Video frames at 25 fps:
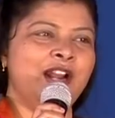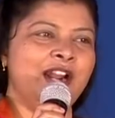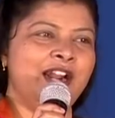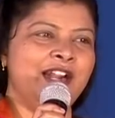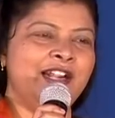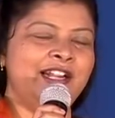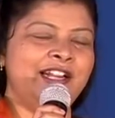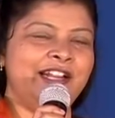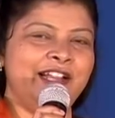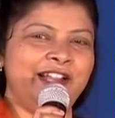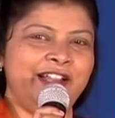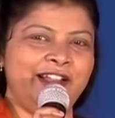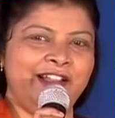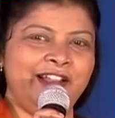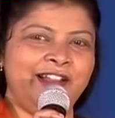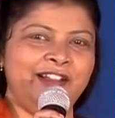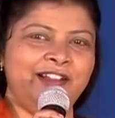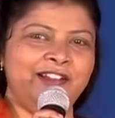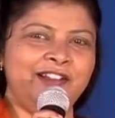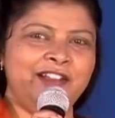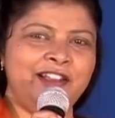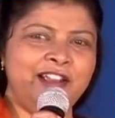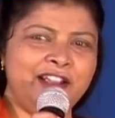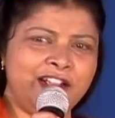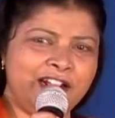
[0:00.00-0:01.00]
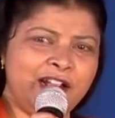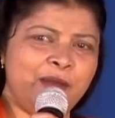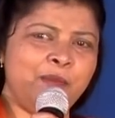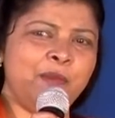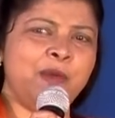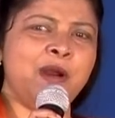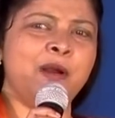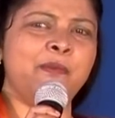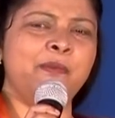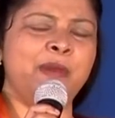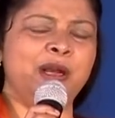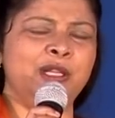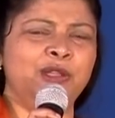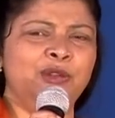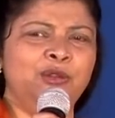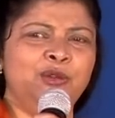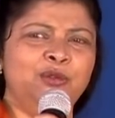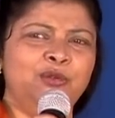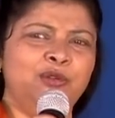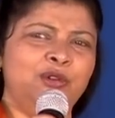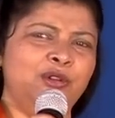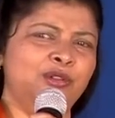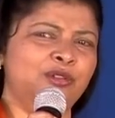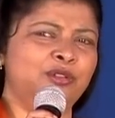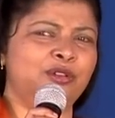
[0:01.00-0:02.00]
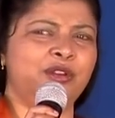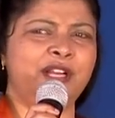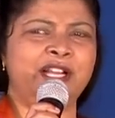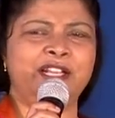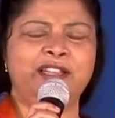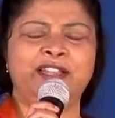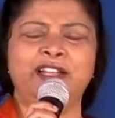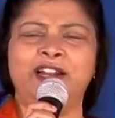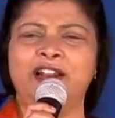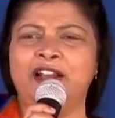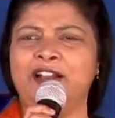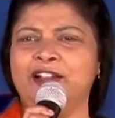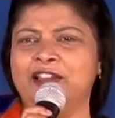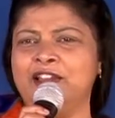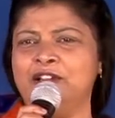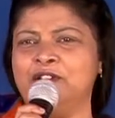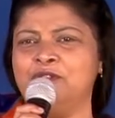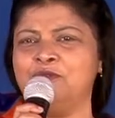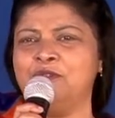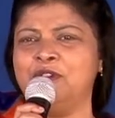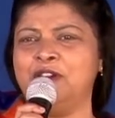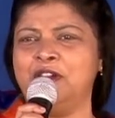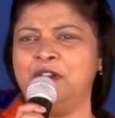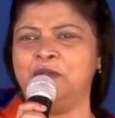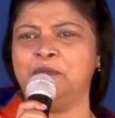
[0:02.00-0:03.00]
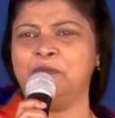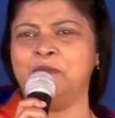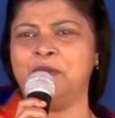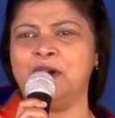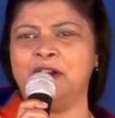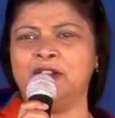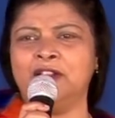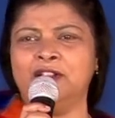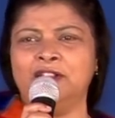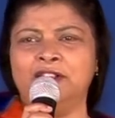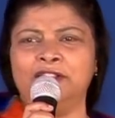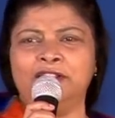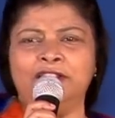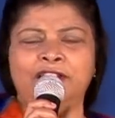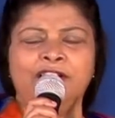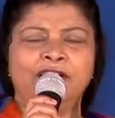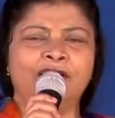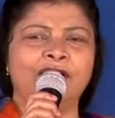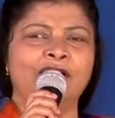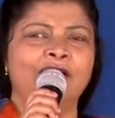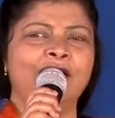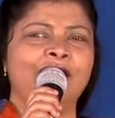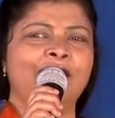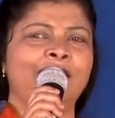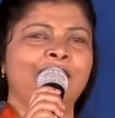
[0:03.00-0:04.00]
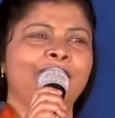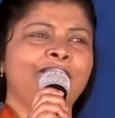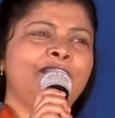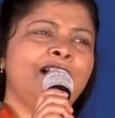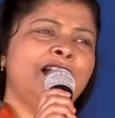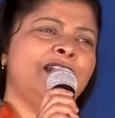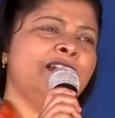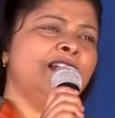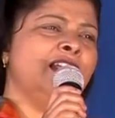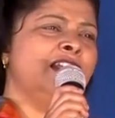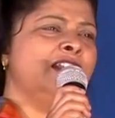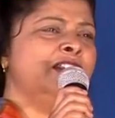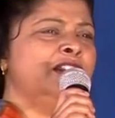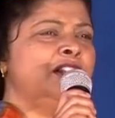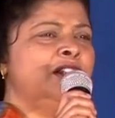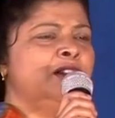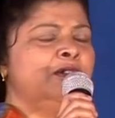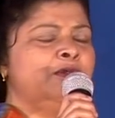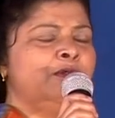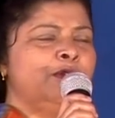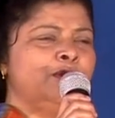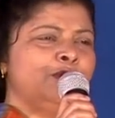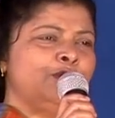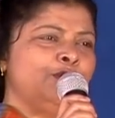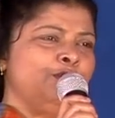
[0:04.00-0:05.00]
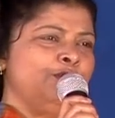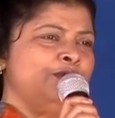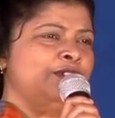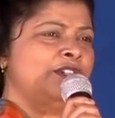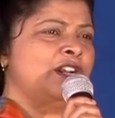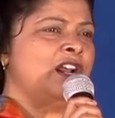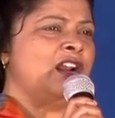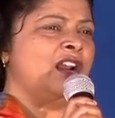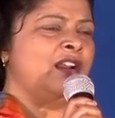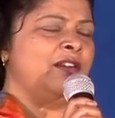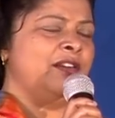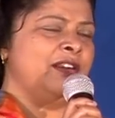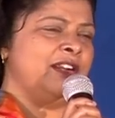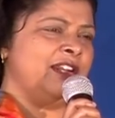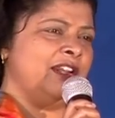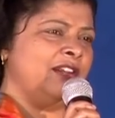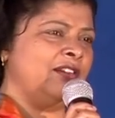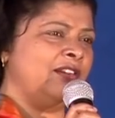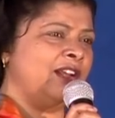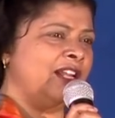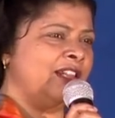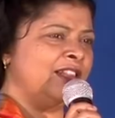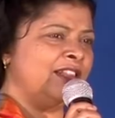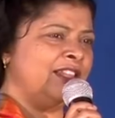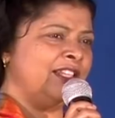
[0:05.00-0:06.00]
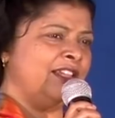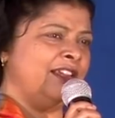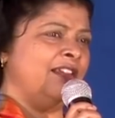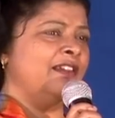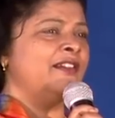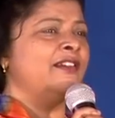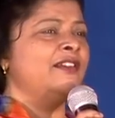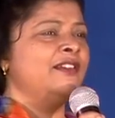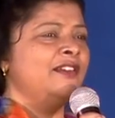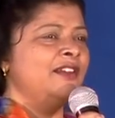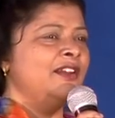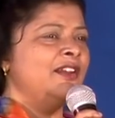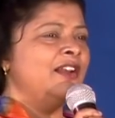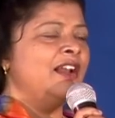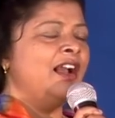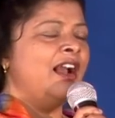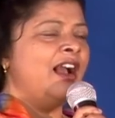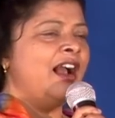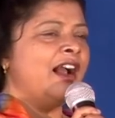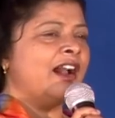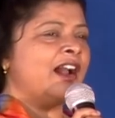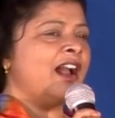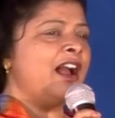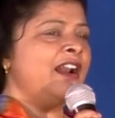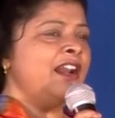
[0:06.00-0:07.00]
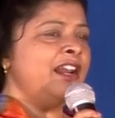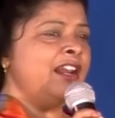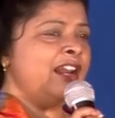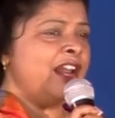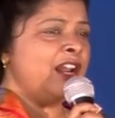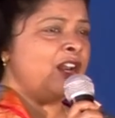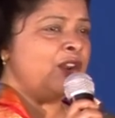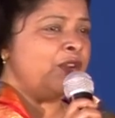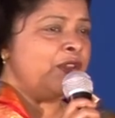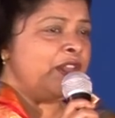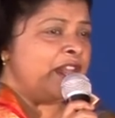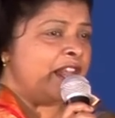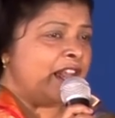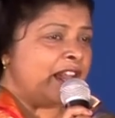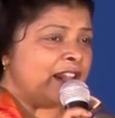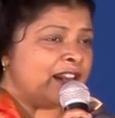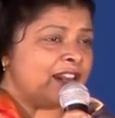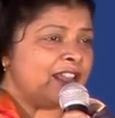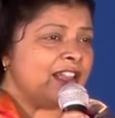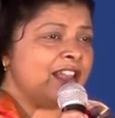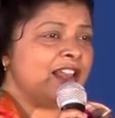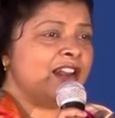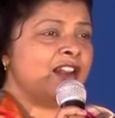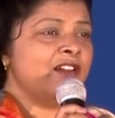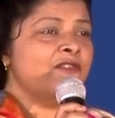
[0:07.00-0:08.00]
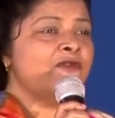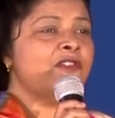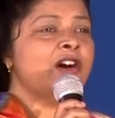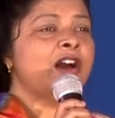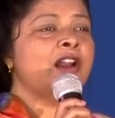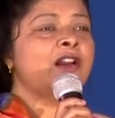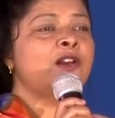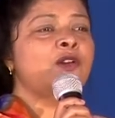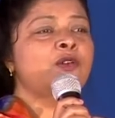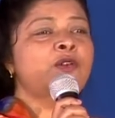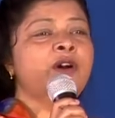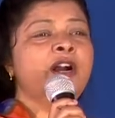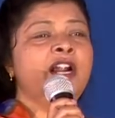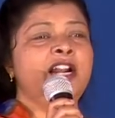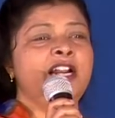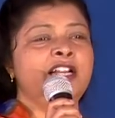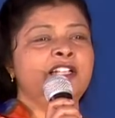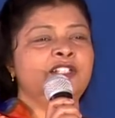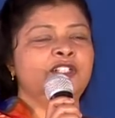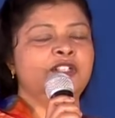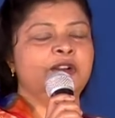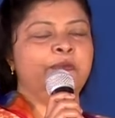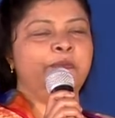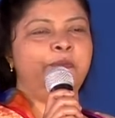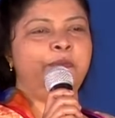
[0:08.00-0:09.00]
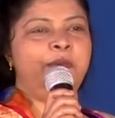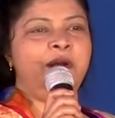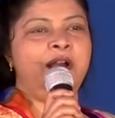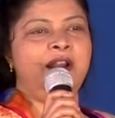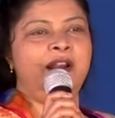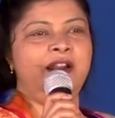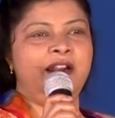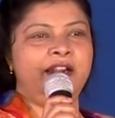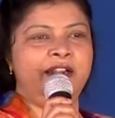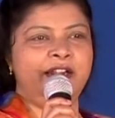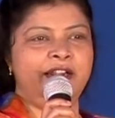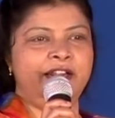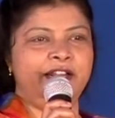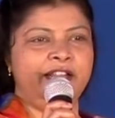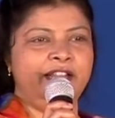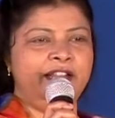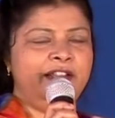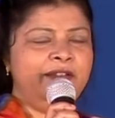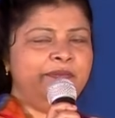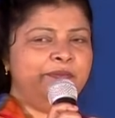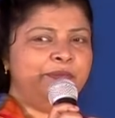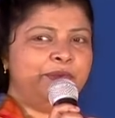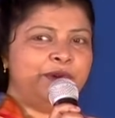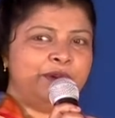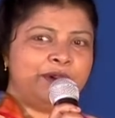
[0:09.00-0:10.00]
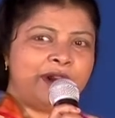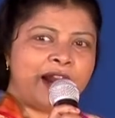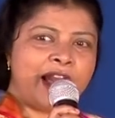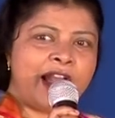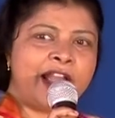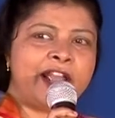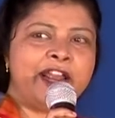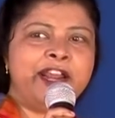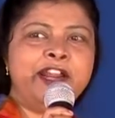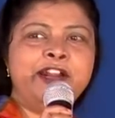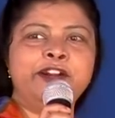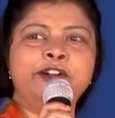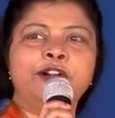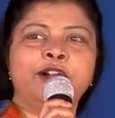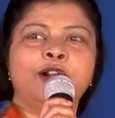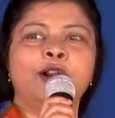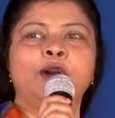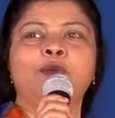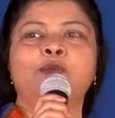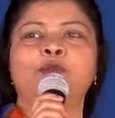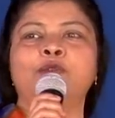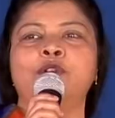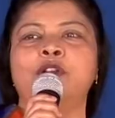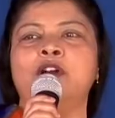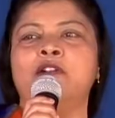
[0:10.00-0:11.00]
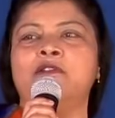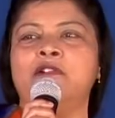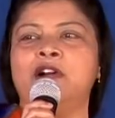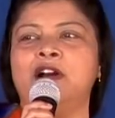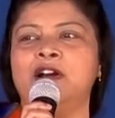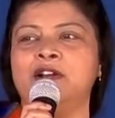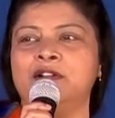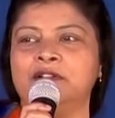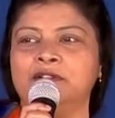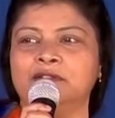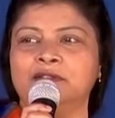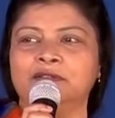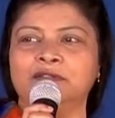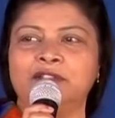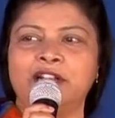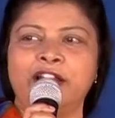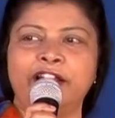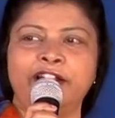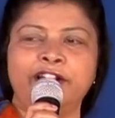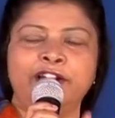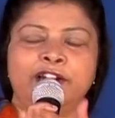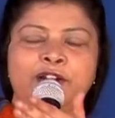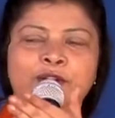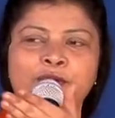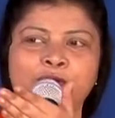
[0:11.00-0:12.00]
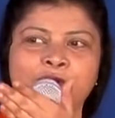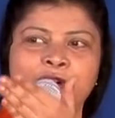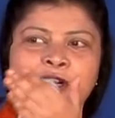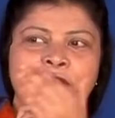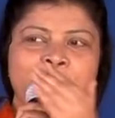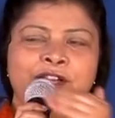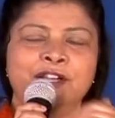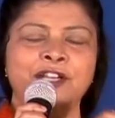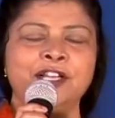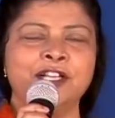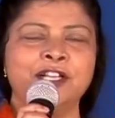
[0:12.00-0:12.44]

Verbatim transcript: అని అంటే ఇంకా మా బంధువులతో అయితే నాకు ఎక్కువ ఏం అంతగా వాళ్ళు అంటారు ఓ చుట్టాలు అంటారు అంతే కానీ నన్ను ఎరిగిన వాళ్ళు అని చెప్పాలంటే ఇప్పుడు నా ఇంట్లో ఉన్నవారు నా ఇంట్లో ఉన్న